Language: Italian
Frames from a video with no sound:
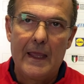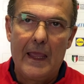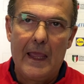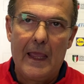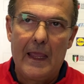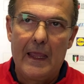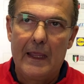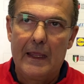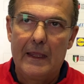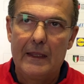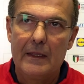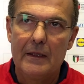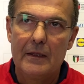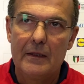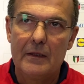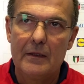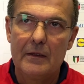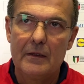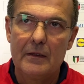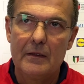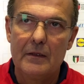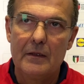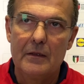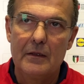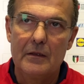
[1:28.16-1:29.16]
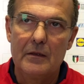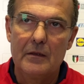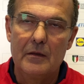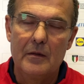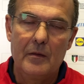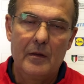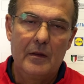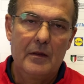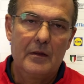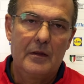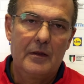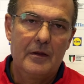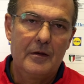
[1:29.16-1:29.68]
Eh,
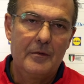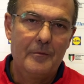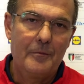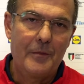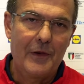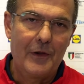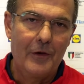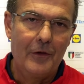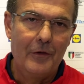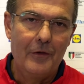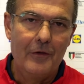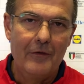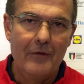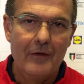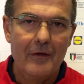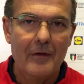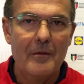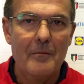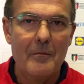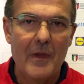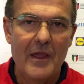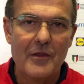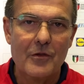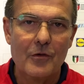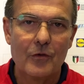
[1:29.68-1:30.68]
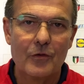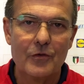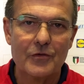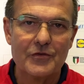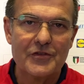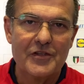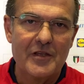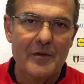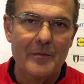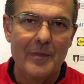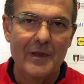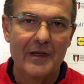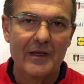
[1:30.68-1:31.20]
però meglio
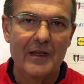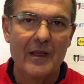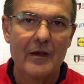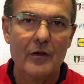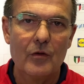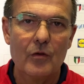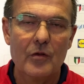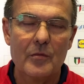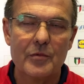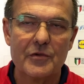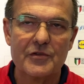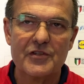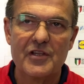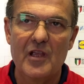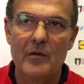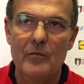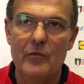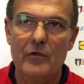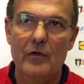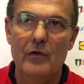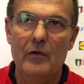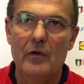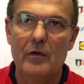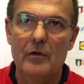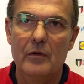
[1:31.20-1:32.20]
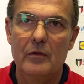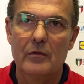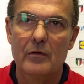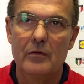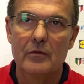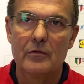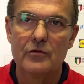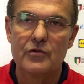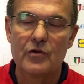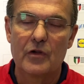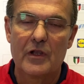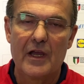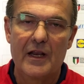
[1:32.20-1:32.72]
così perché noi
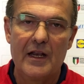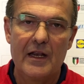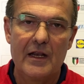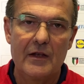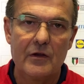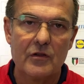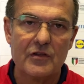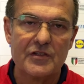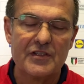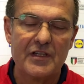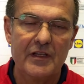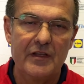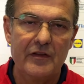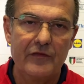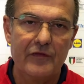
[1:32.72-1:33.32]
possiamo giocare la nostra